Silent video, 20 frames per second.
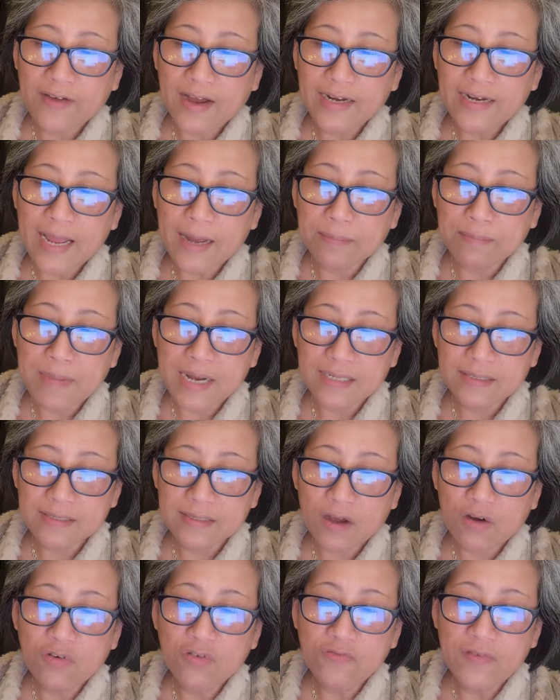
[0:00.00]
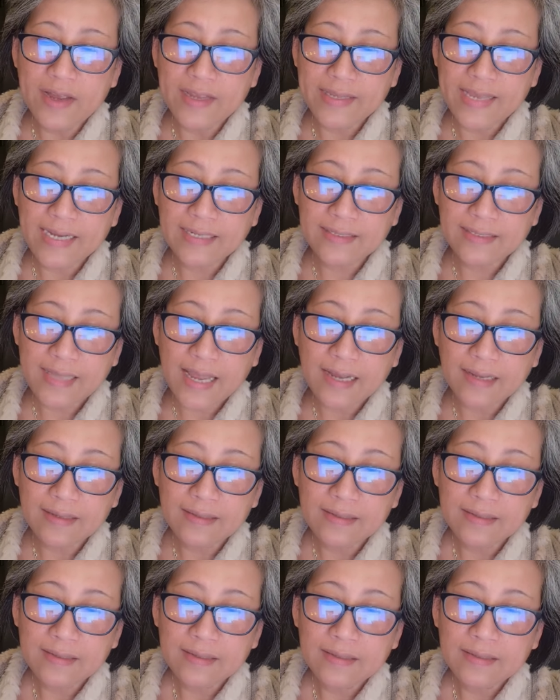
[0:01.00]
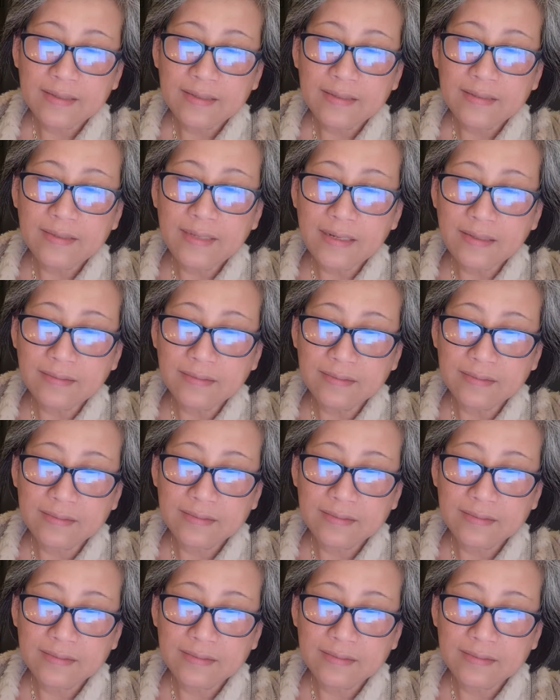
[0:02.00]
phải đàn bà xấu về nhan sắc, nhưng